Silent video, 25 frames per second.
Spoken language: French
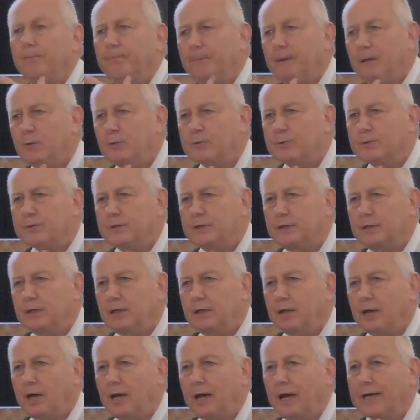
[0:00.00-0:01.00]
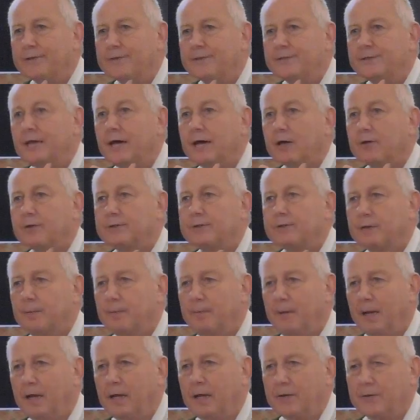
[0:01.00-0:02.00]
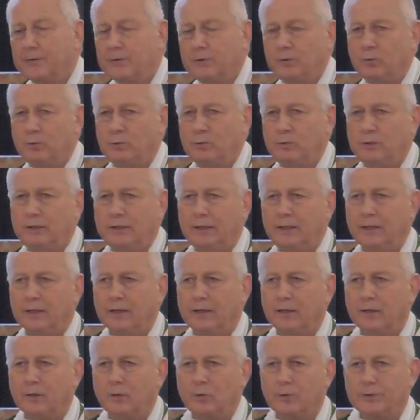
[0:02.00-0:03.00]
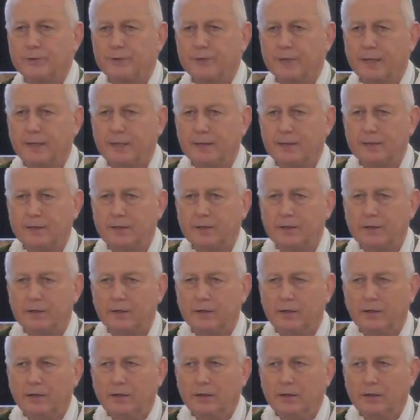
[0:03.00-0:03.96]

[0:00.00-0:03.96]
mais aussi à sa ressemblance, nous dit l'Écriture sainte,